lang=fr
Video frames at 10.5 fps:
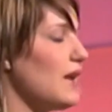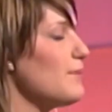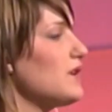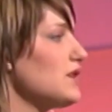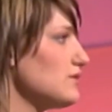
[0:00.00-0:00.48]

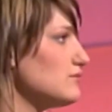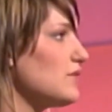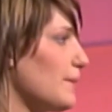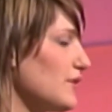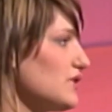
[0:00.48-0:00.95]

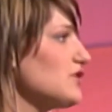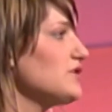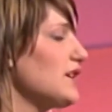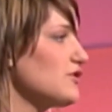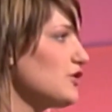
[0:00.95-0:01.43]
m'a donné son
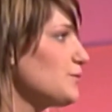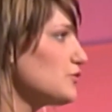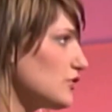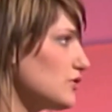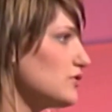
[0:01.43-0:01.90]
accord
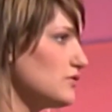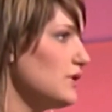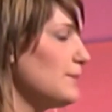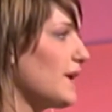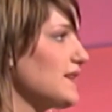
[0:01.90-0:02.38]
pour euh,
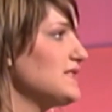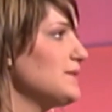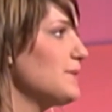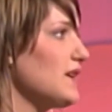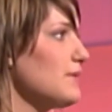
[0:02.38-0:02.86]

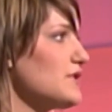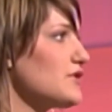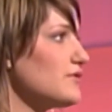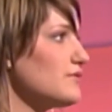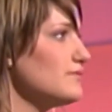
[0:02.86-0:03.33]
participer à l'émission.